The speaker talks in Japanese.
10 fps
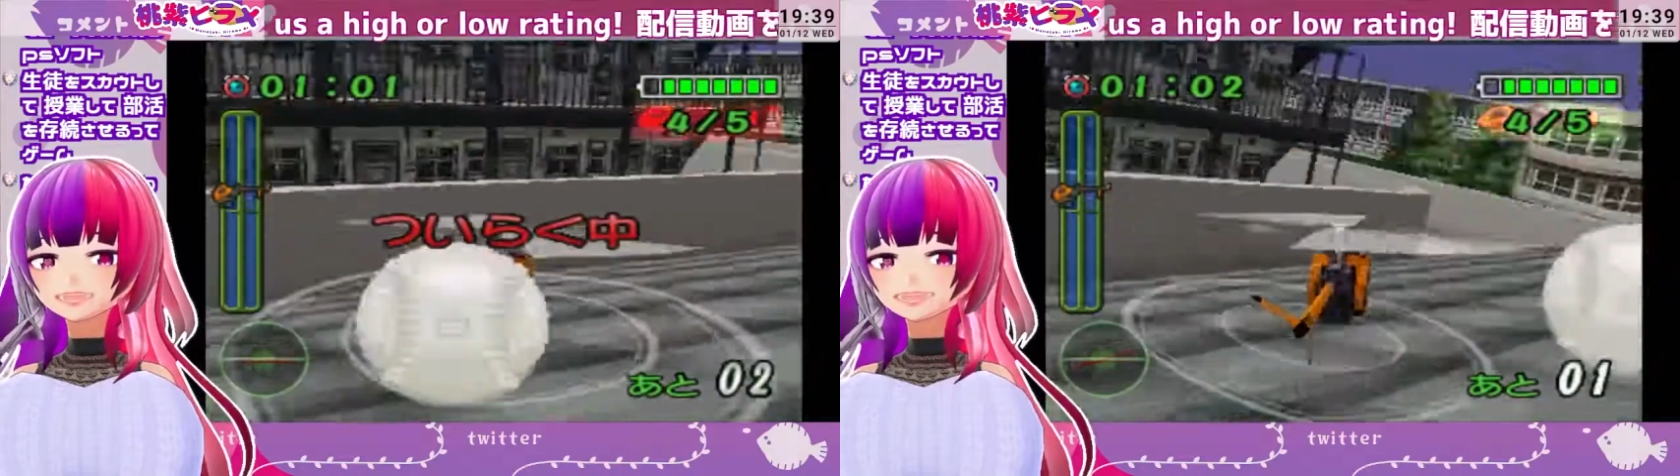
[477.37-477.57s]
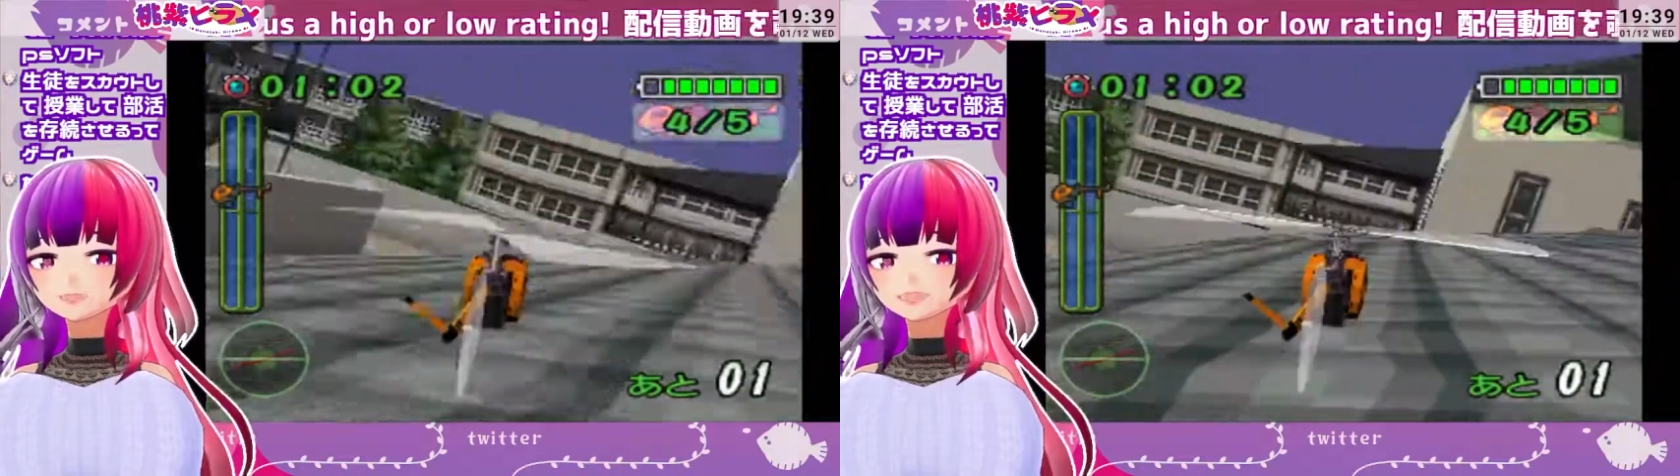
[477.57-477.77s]

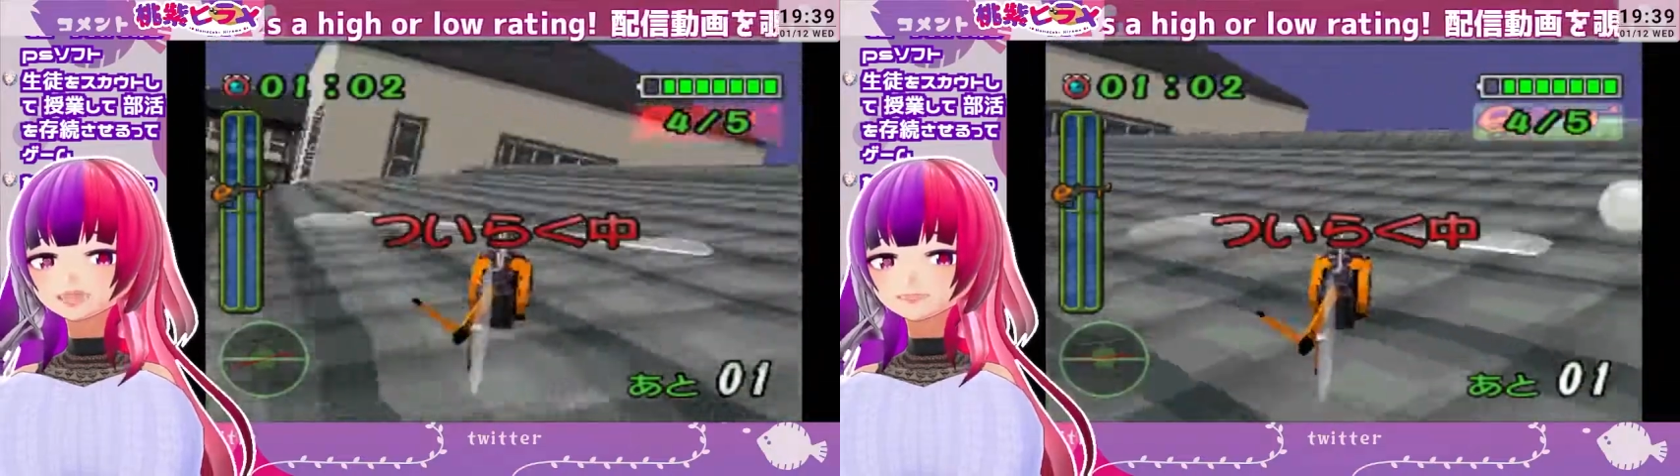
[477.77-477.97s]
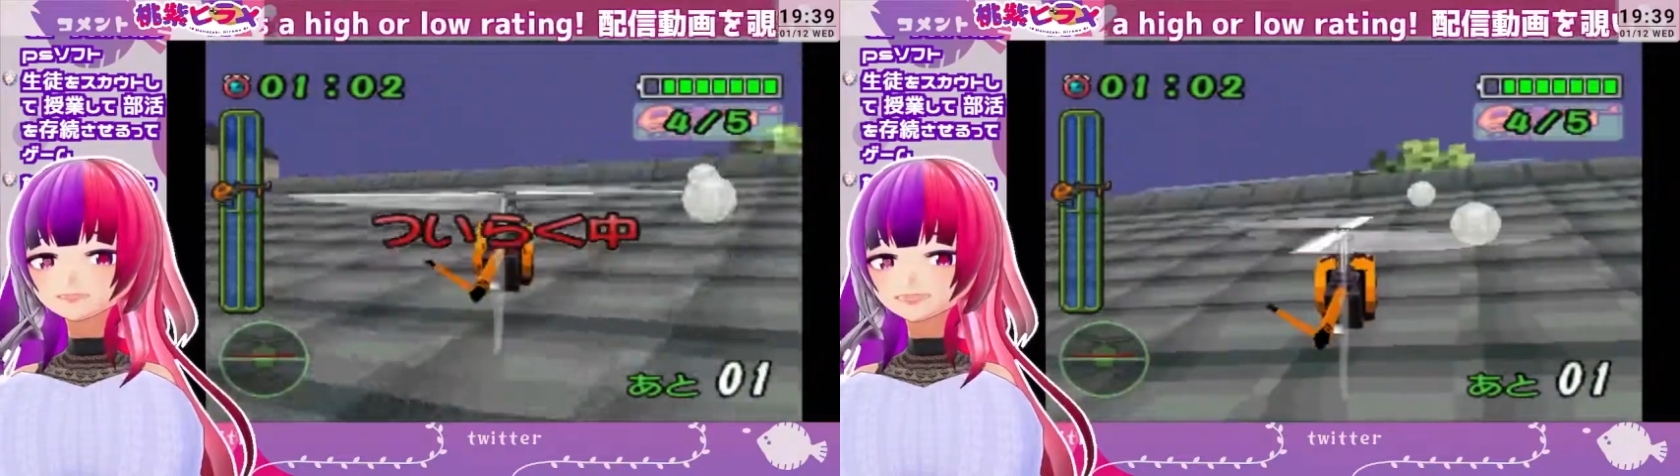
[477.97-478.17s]
あ、
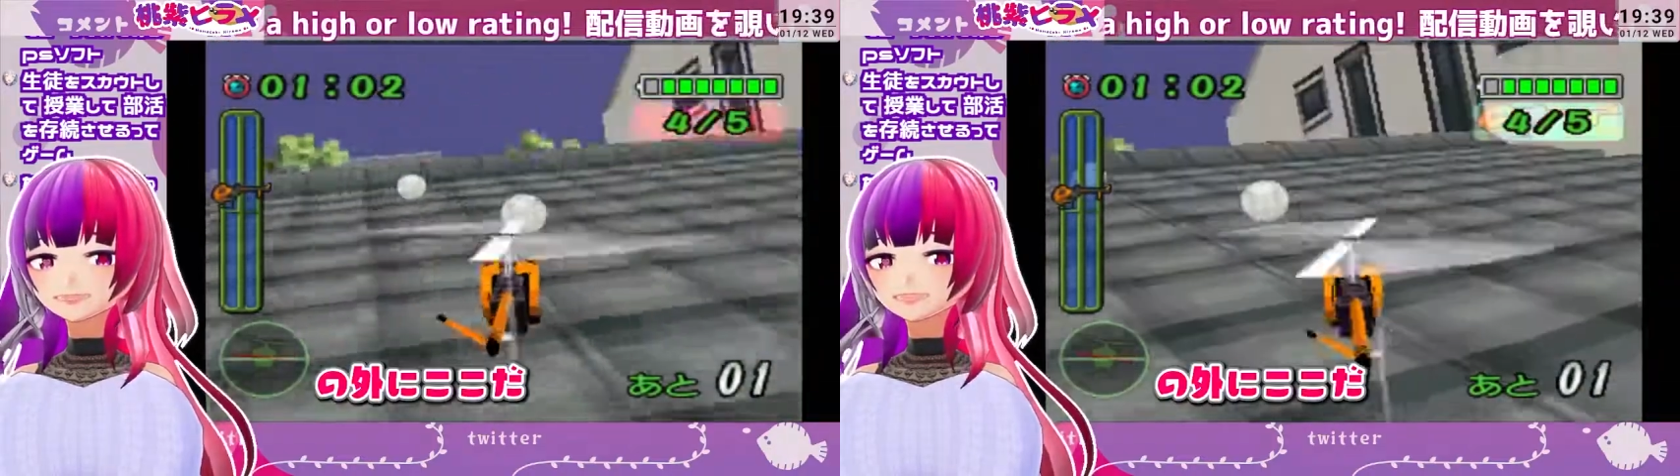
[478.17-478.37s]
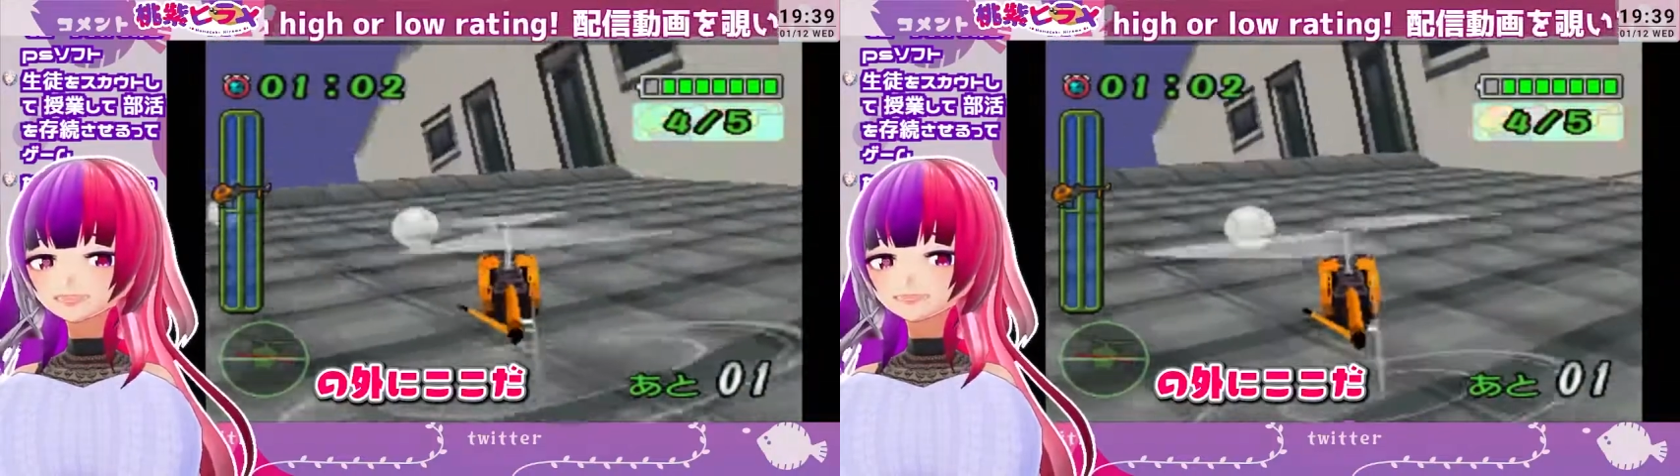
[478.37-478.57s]
もう、祈
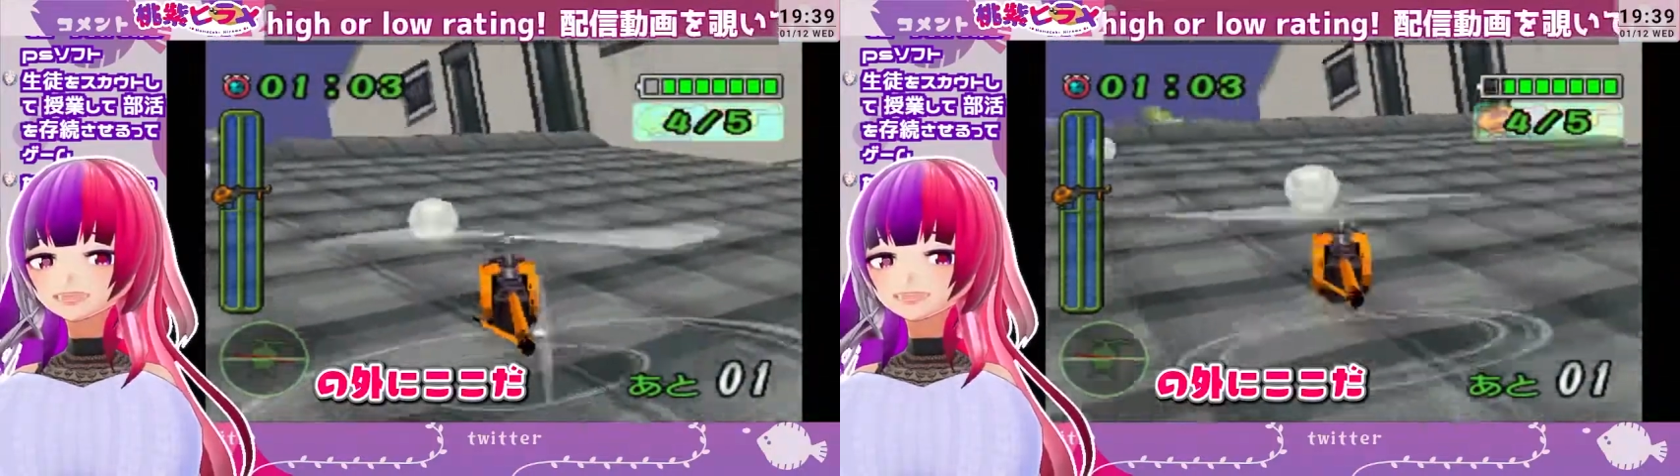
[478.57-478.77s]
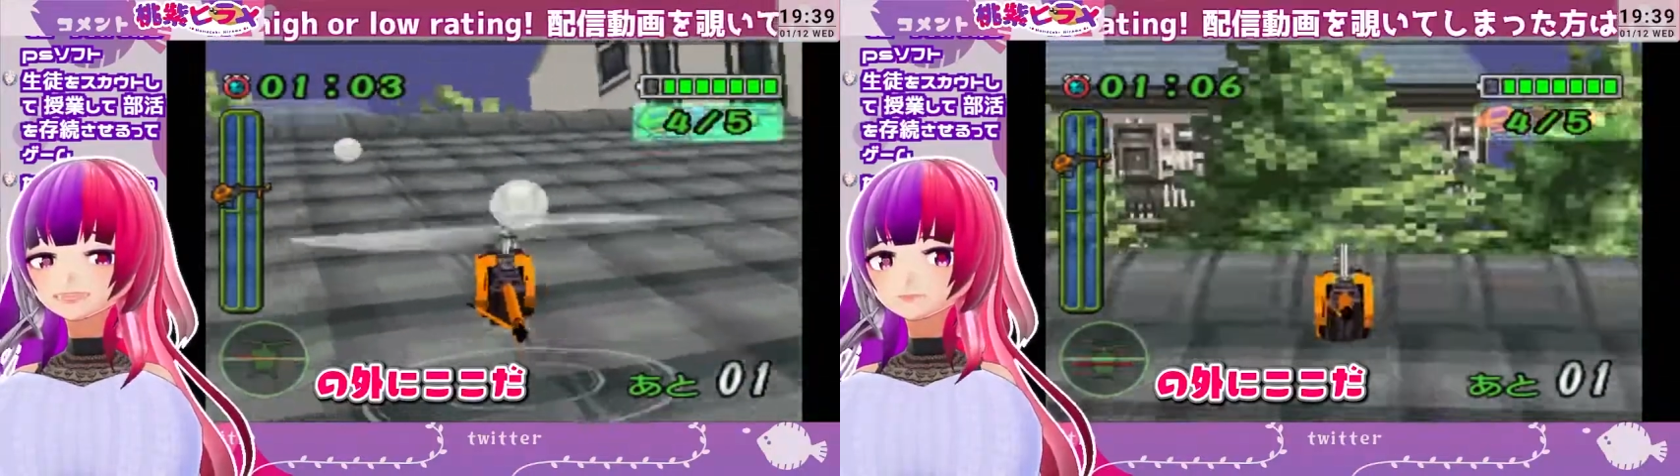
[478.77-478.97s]
り無沙と
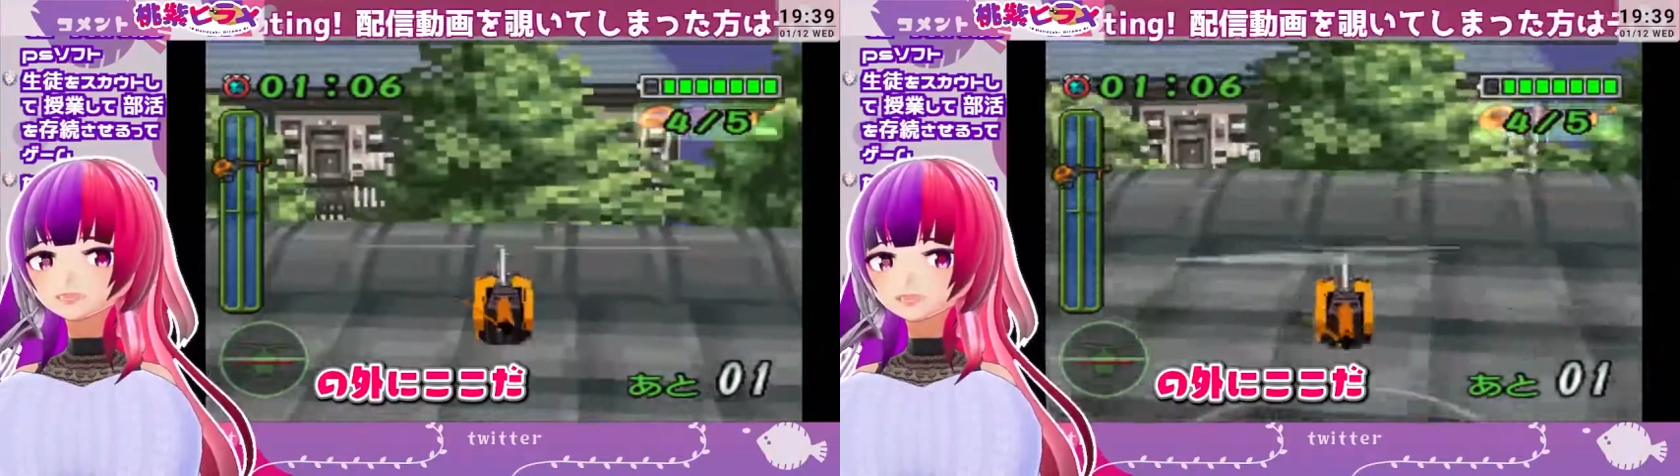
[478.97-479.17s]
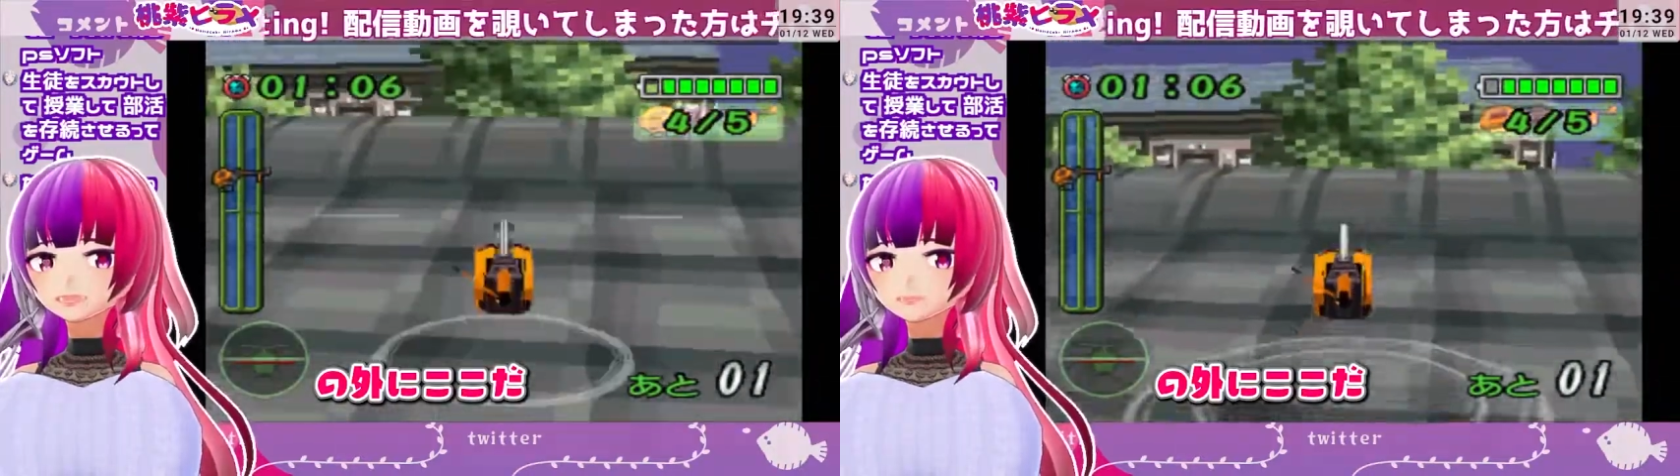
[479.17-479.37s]
のここだ。